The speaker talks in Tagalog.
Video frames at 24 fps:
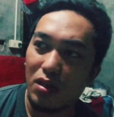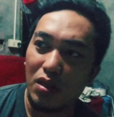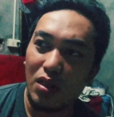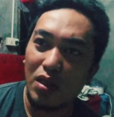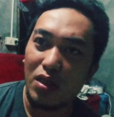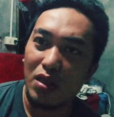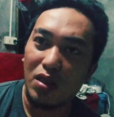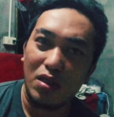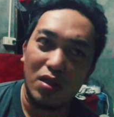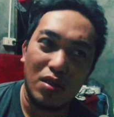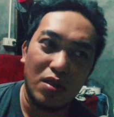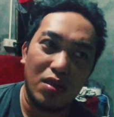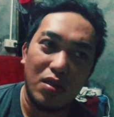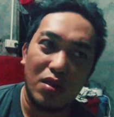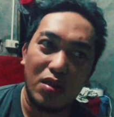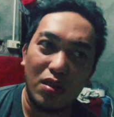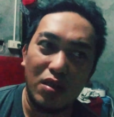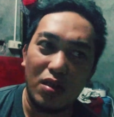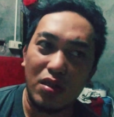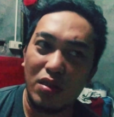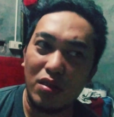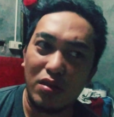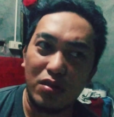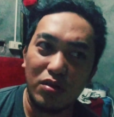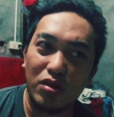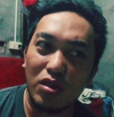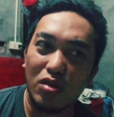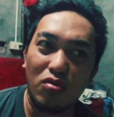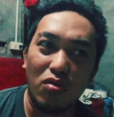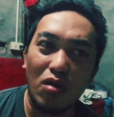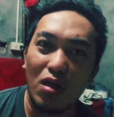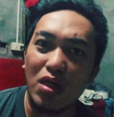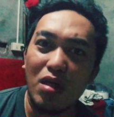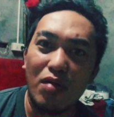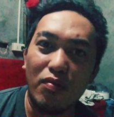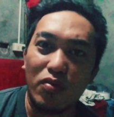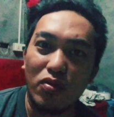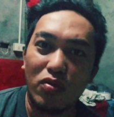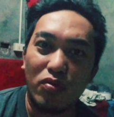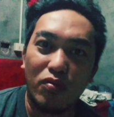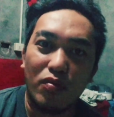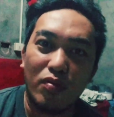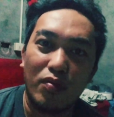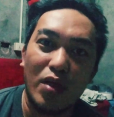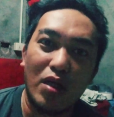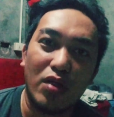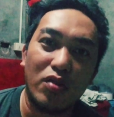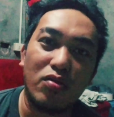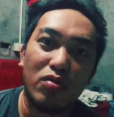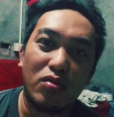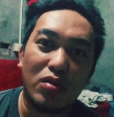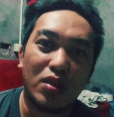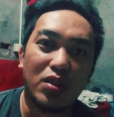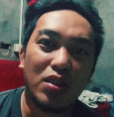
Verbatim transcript: uh, hindi ko alam kung ano,